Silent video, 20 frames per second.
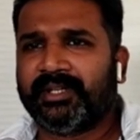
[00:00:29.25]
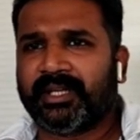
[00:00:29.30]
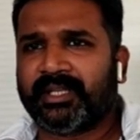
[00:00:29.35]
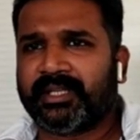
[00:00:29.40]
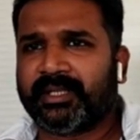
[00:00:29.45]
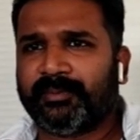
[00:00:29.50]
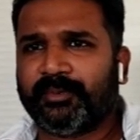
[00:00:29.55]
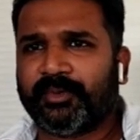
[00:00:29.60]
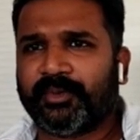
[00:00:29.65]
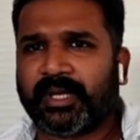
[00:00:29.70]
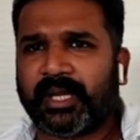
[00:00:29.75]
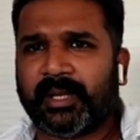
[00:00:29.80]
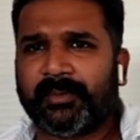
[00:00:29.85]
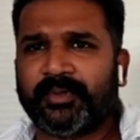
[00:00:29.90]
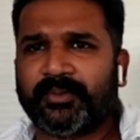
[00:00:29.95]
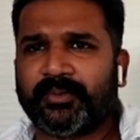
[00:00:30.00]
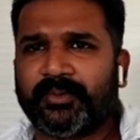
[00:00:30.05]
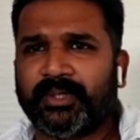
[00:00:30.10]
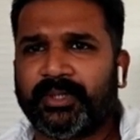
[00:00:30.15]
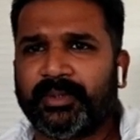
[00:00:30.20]
గతంలో
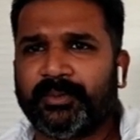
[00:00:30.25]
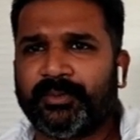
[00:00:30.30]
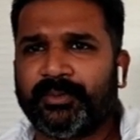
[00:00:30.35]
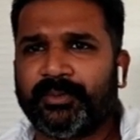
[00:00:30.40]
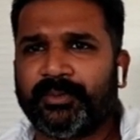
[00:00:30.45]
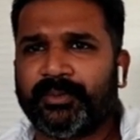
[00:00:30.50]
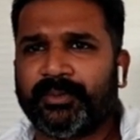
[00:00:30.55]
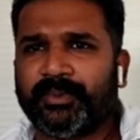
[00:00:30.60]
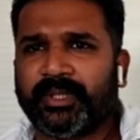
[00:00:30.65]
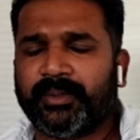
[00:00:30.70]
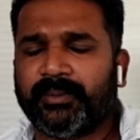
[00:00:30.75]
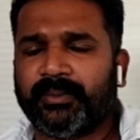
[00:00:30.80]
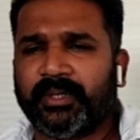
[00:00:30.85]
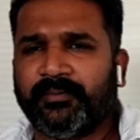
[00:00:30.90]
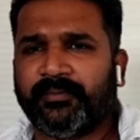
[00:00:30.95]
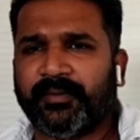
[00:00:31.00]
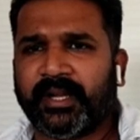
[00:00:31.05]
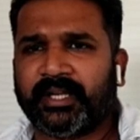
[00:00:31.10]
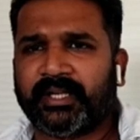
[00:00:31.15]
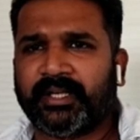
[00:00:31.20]
రామగుండము
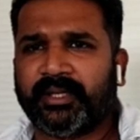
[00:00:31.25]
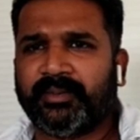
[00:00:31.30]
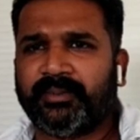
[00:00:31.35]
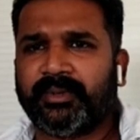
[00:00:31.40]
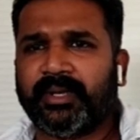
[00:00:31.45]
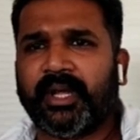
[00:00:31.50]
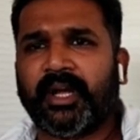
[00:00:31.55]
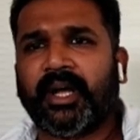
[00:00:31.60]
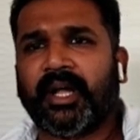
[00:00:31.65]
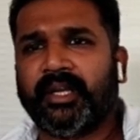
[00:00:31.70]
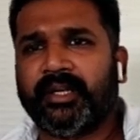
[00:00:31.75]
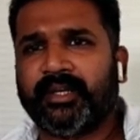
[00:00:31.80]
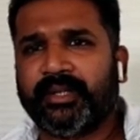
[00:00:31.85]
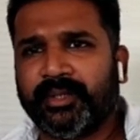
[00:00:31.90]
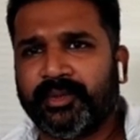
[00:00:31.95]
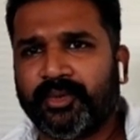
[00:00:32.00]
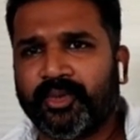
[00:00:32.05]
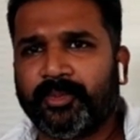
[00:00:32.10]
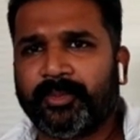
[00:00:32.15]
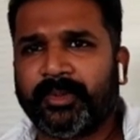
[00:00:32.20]
ఎరువుల ఫ్యాక్టరీ కూడా
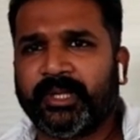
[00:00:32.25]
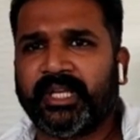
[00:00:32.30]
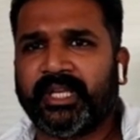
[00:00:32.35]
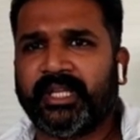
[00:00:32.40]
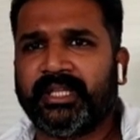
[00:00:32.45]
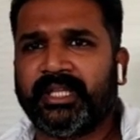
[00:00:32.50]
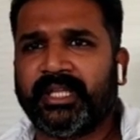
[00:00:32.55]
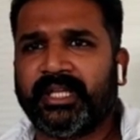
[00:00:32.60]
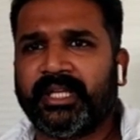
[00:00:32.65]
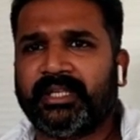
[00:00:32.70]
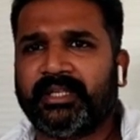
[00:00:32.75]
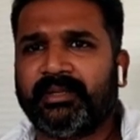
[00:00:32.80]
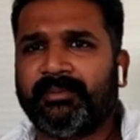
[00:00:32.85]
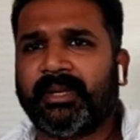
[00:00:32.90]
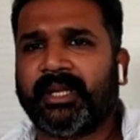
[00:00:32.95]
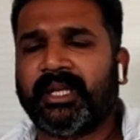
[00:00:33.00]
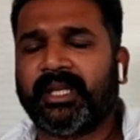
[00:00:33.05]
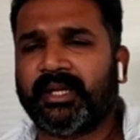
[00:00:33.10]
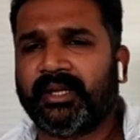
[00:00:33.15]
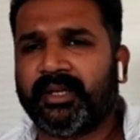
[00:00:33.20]
ఆల్రెడీ ఓపెన్ అయిన దానికి
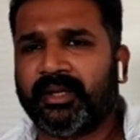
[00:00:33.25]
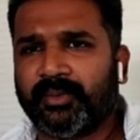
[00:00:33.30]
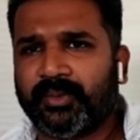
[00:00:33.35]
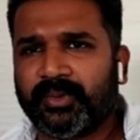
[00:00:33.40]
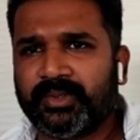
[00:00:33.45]
మళ్ళా